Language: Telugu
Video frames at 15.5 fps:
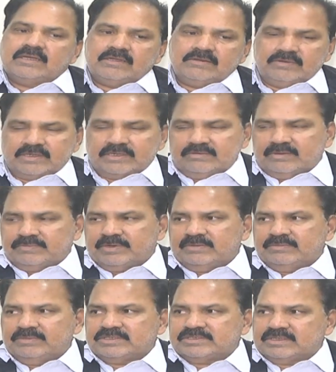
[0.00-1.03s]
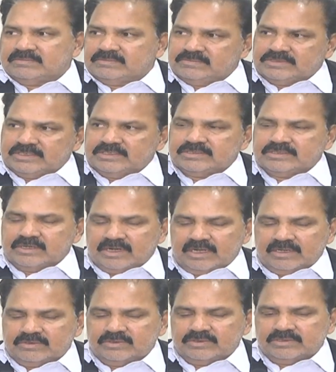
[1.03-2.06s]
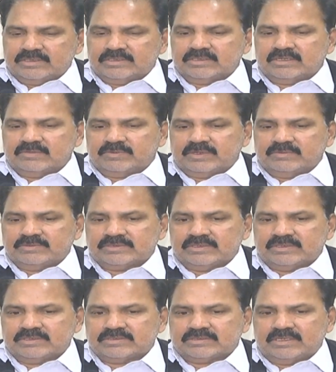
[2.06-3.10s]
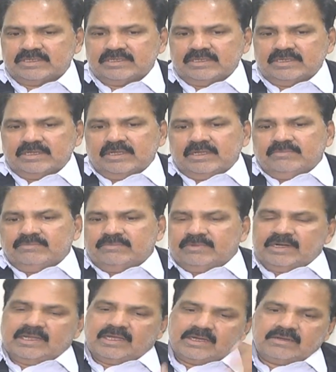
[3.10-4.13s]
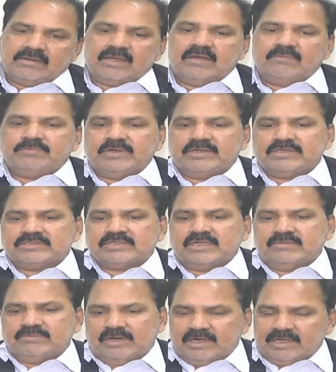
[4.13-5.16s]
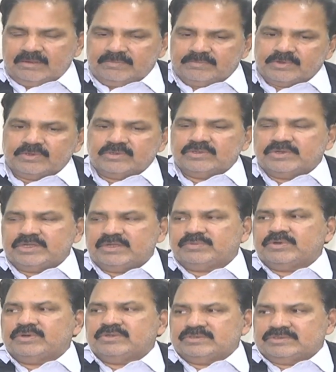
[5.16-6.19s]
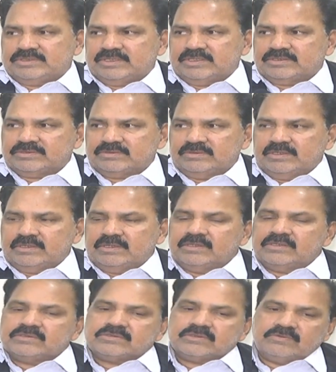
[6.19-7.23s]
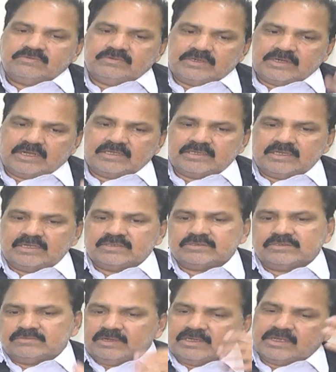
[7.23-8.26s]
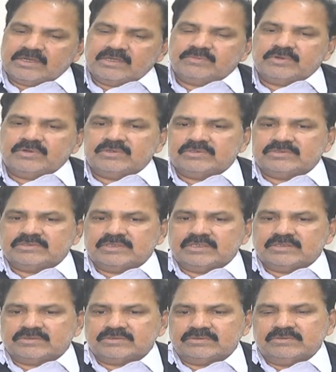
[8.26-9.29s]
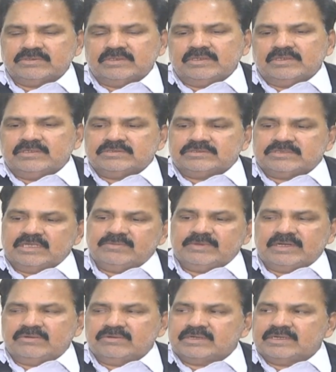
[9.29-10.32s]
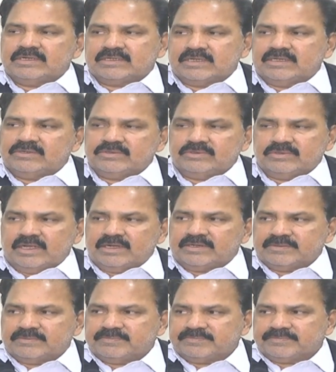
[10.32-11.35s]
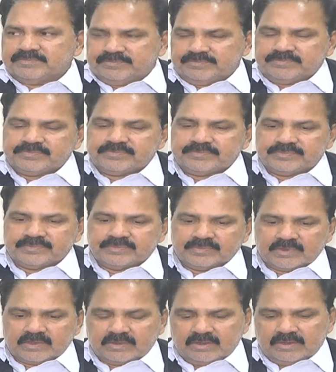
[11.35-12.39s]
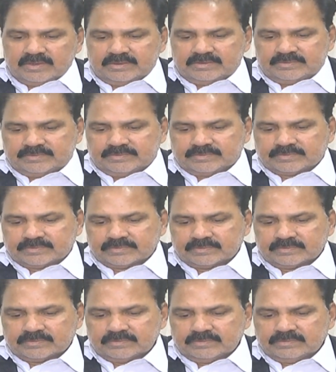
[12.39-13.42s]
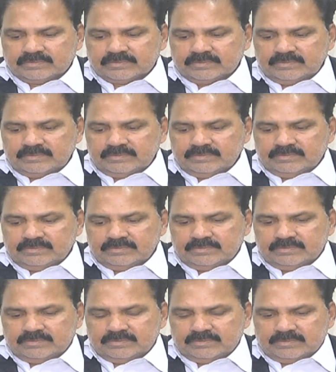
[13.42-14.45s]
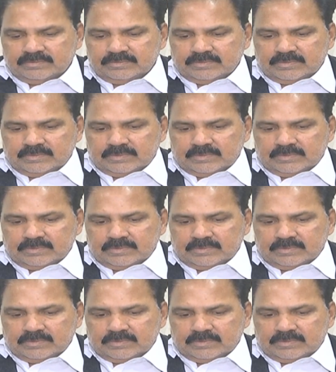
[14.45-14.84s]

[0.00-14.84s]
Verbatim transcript: యూ విల్ గివ్ ఎ పర్మిషన్ జడ్జ్ గారు హైకోర్టు జడ్జ్ గారు పర్మిషన్ ఇస్తే మళ్ళా ఆ పిటిషన్ని మళ్ళా ప్రొడ్యూ రీప్రొడ్యూస్ చేయొచ్చు సో విడ్రా చేయొచ్చు మళ్ళీ రీప్రొడ్యూస్ చేయొచ్చు సేమ్ అడ్వకేట్ కెన్ డూ దట్ సో కొన్ని కొన్ని సందర్భాల్లో న్యాయస్థానాలే కొన్ని కేసులు కొట్టేస్తూ ఉంటాయి సార్